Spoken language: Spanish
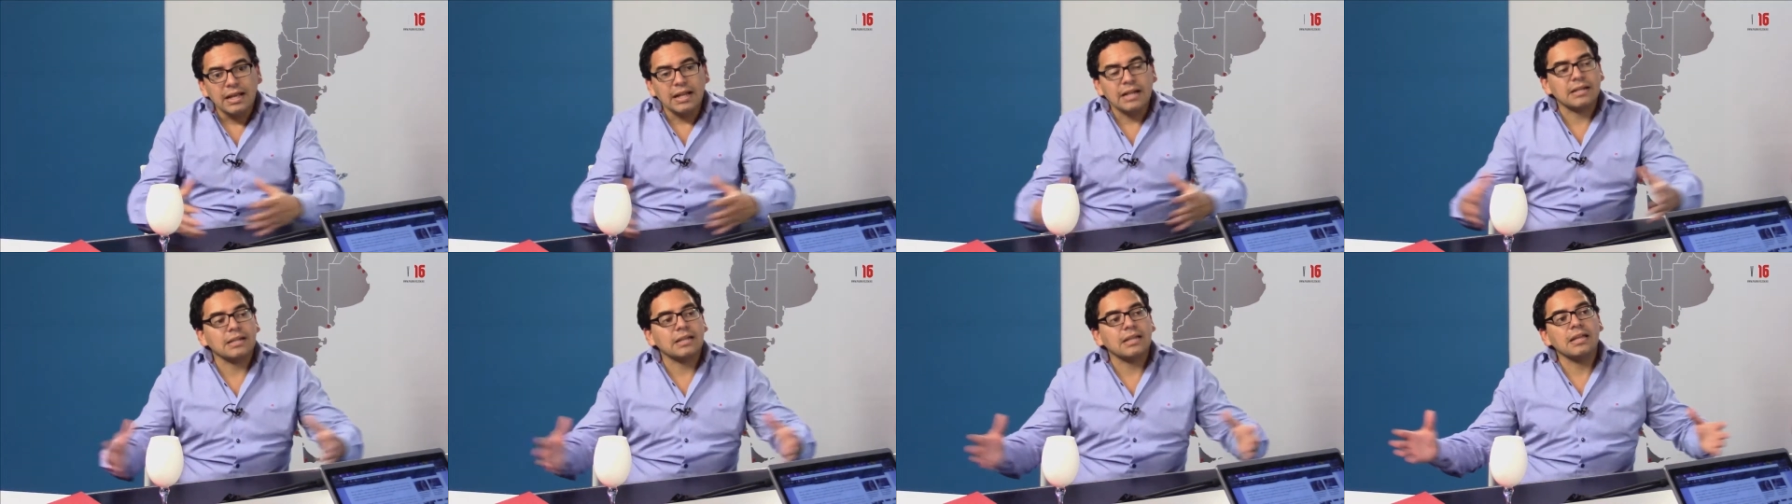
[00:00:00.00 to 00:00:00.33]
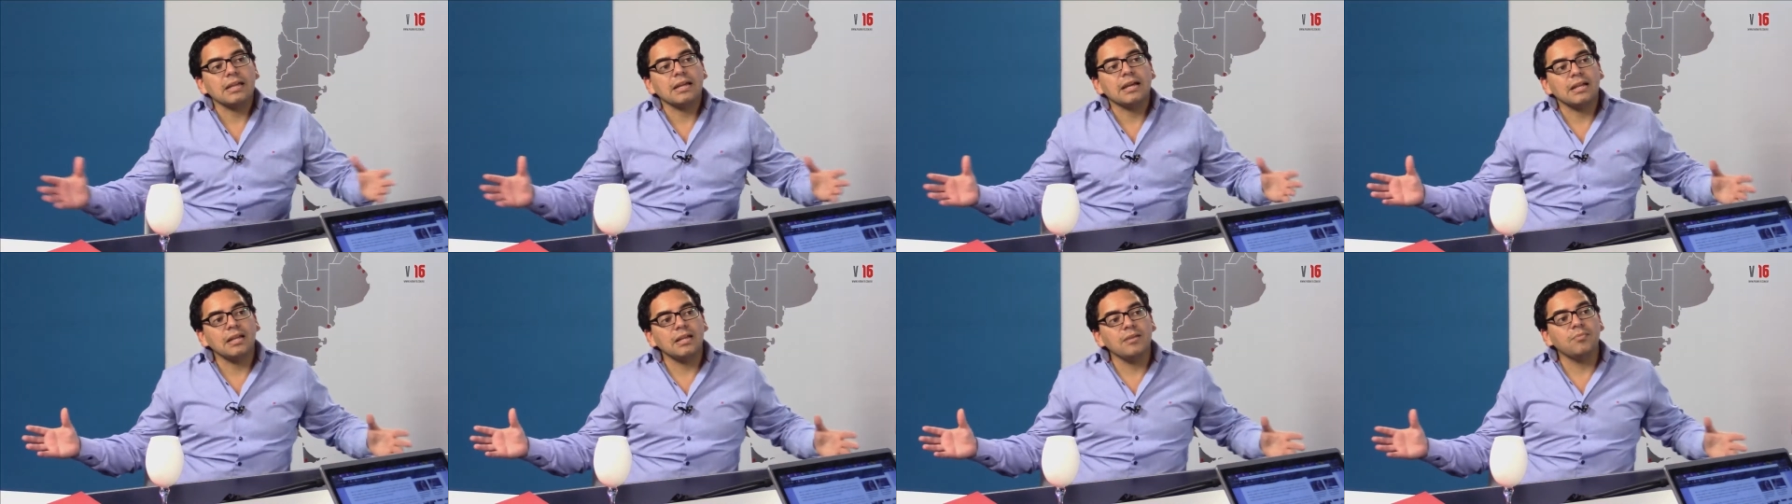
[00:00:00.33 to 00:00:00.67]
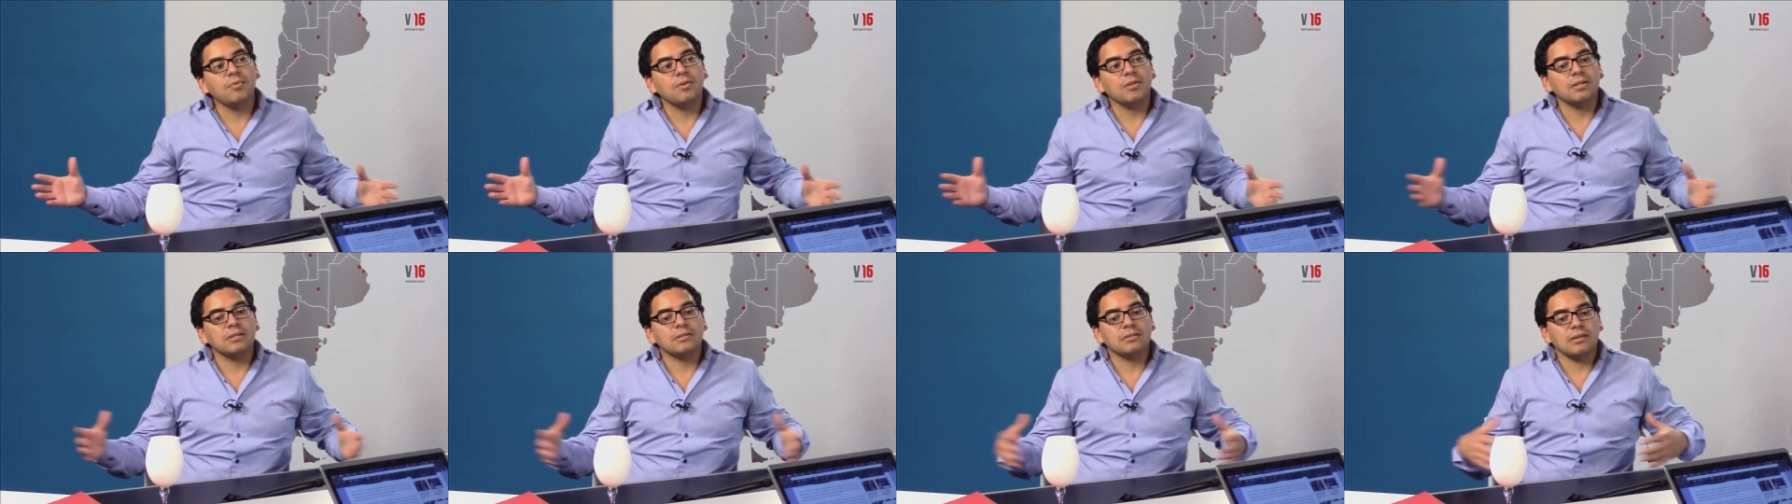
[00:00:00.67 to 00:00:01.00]
el
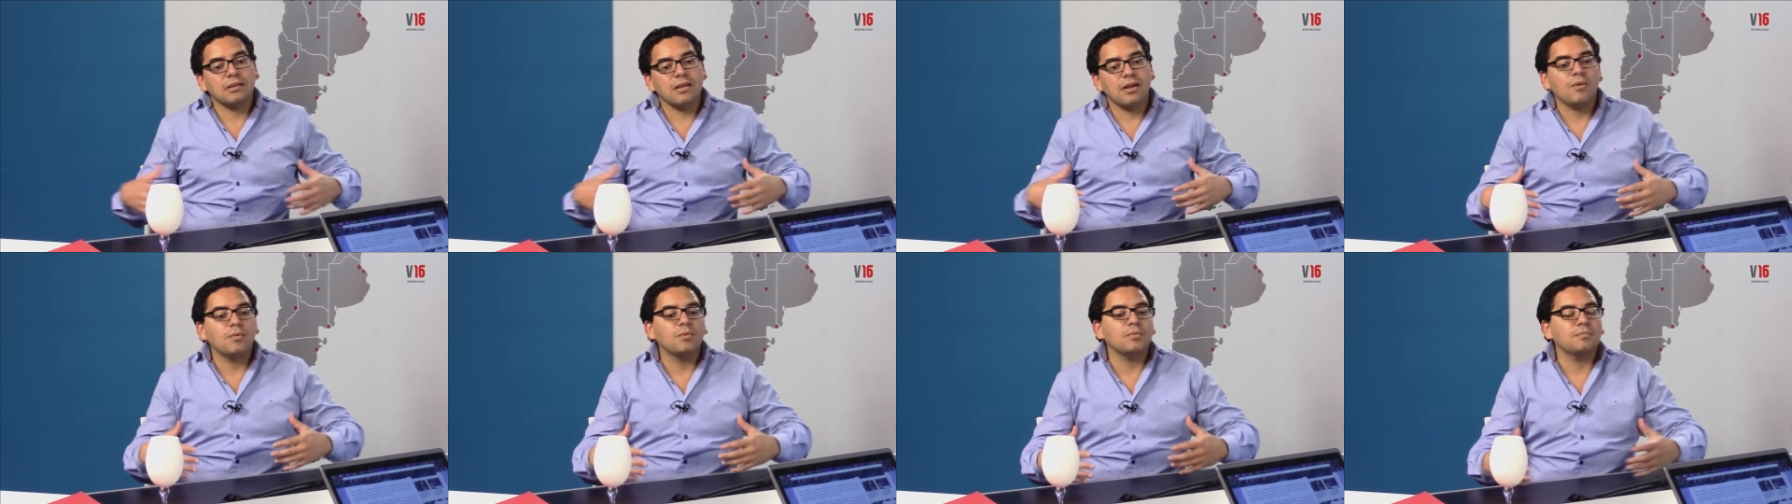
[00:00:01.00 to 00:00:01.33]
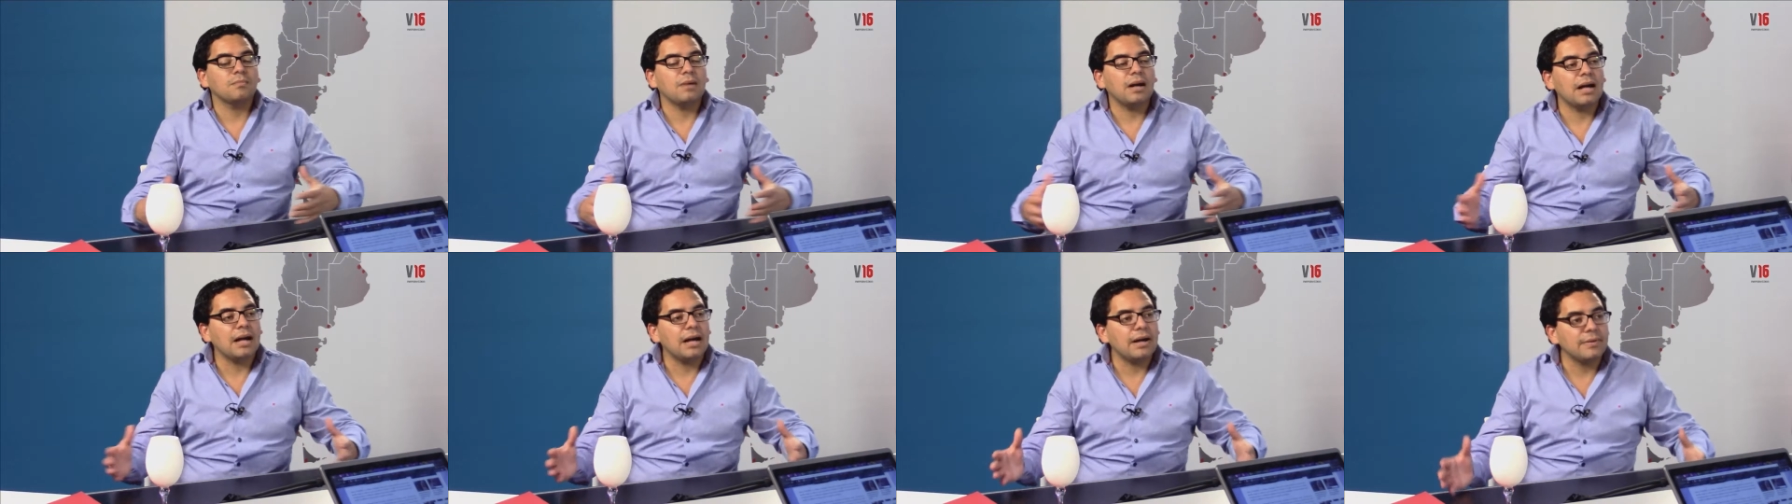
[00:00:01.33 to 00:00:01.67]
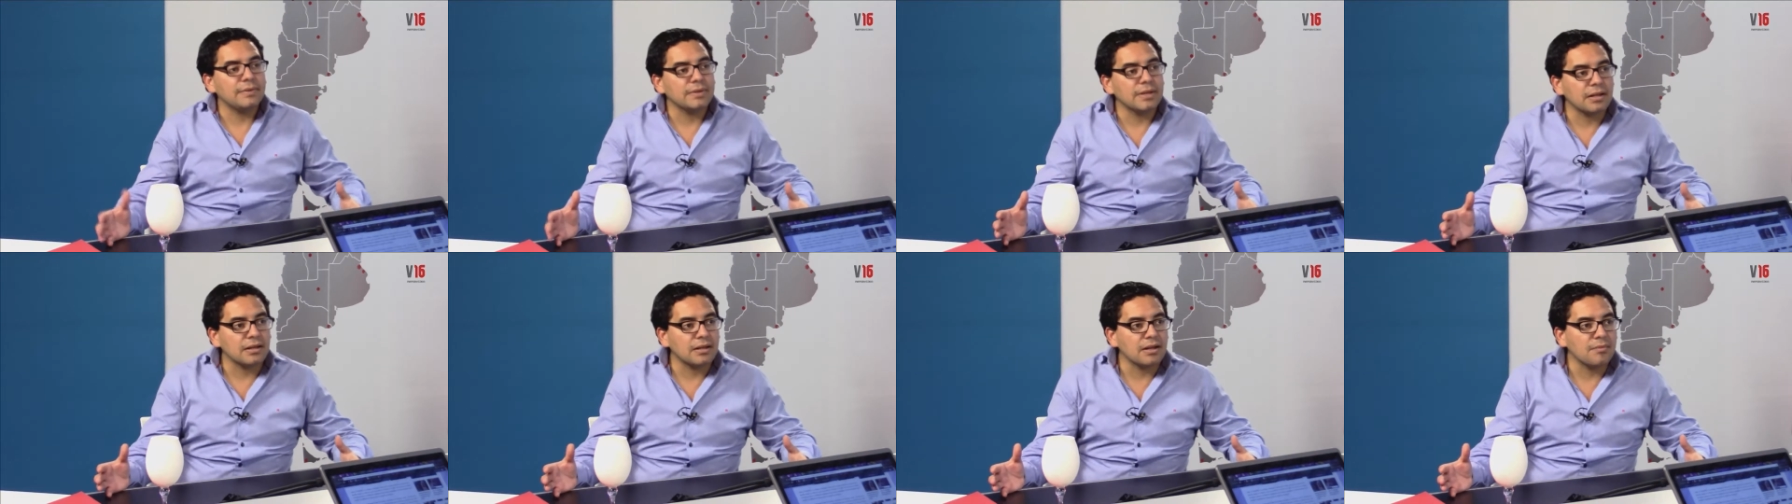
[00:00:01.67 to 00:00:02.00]
radicalismo decide aún más
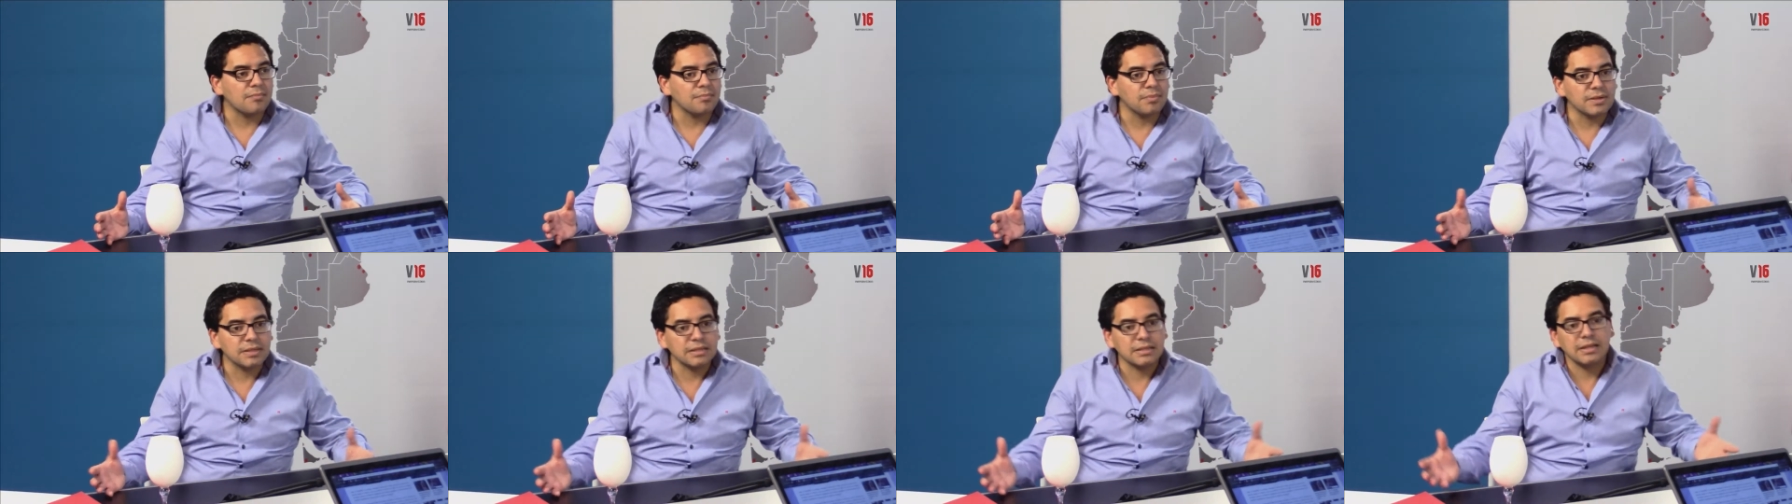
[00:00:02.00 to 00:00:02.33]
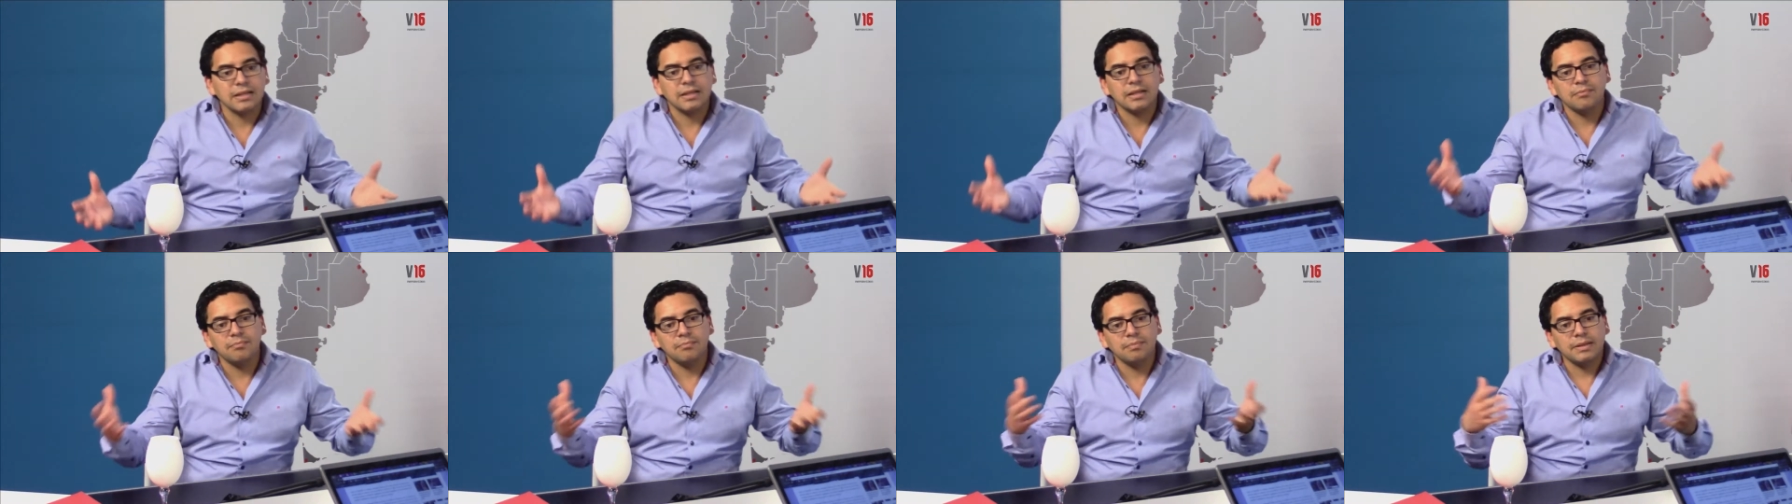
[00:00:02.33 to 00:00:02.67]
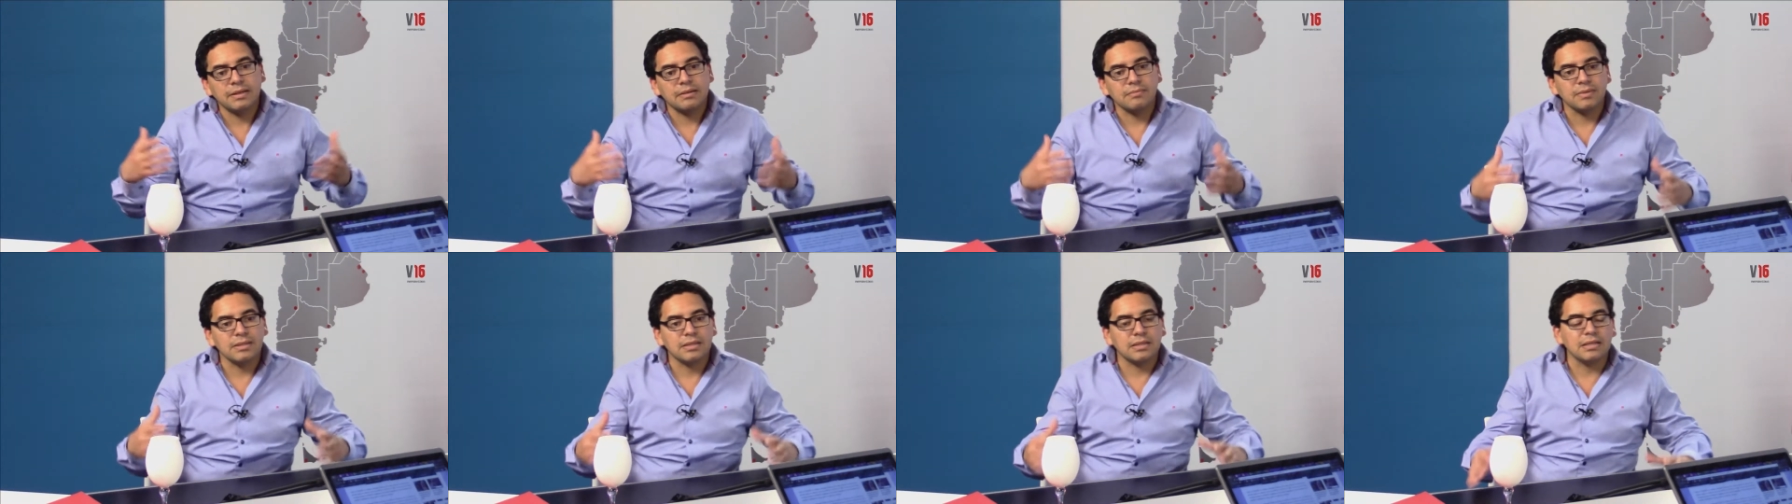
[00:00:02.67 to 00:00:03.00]
abrir las puertas y
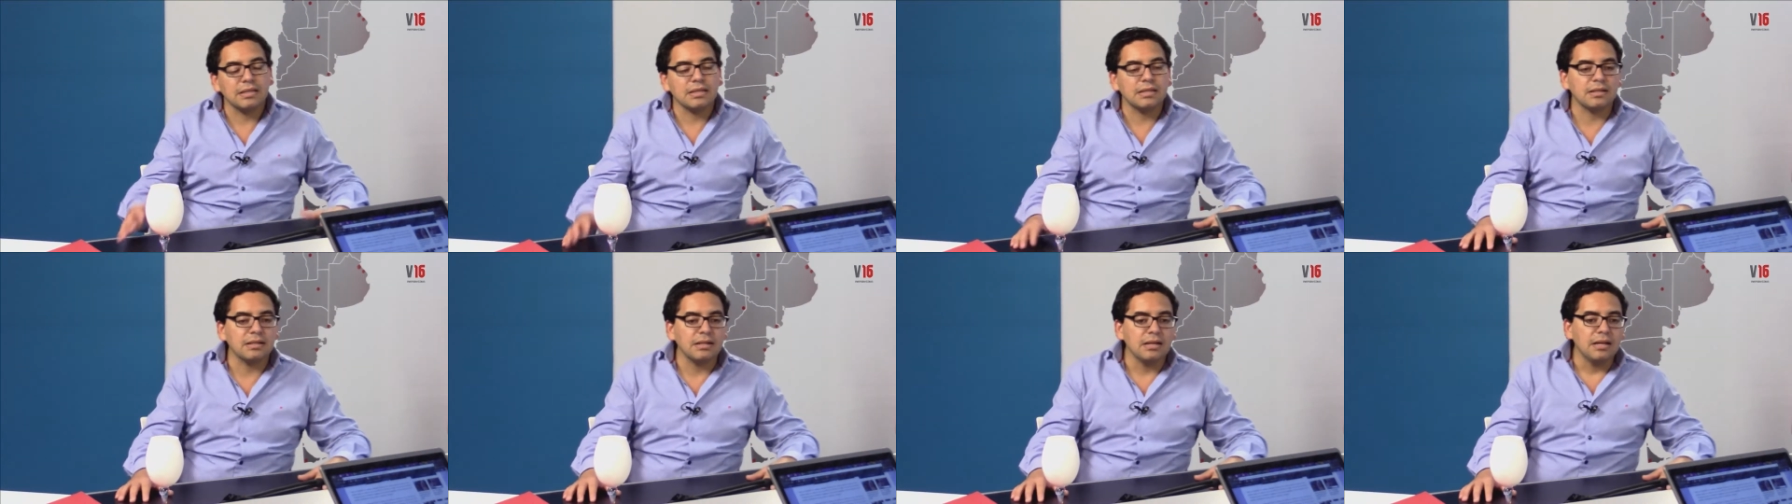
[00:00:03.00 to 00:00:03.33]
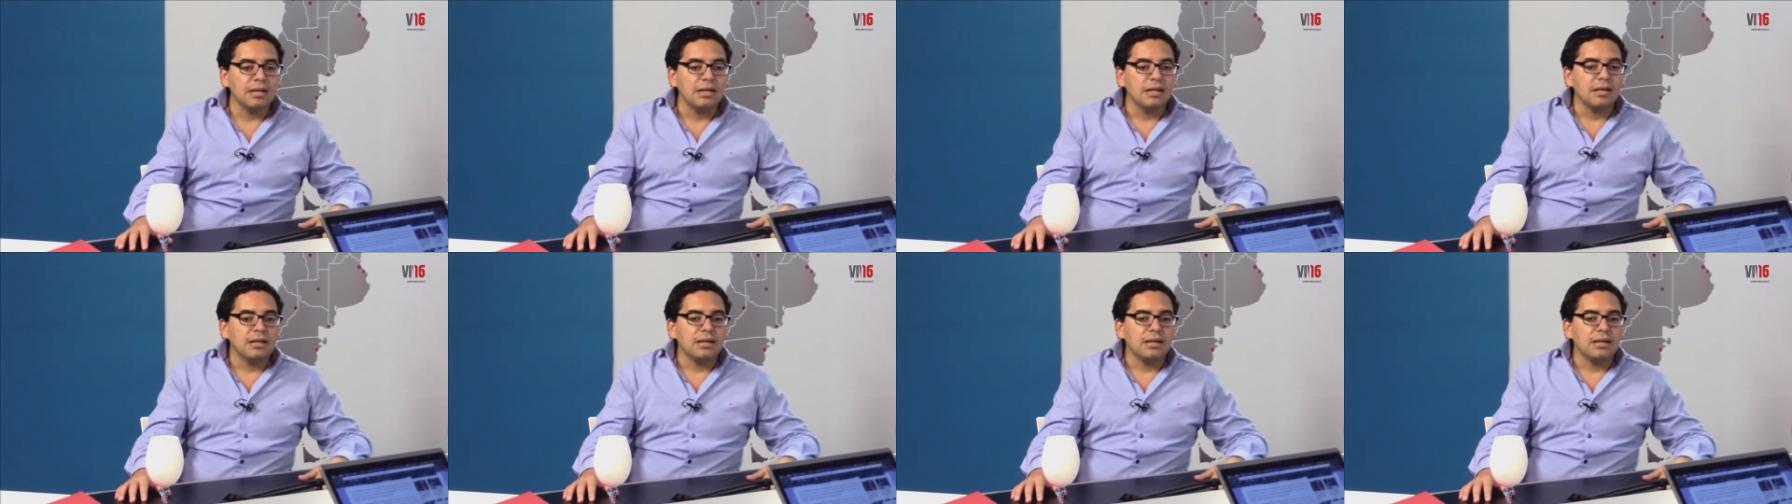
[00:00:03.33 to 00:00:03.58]
permitir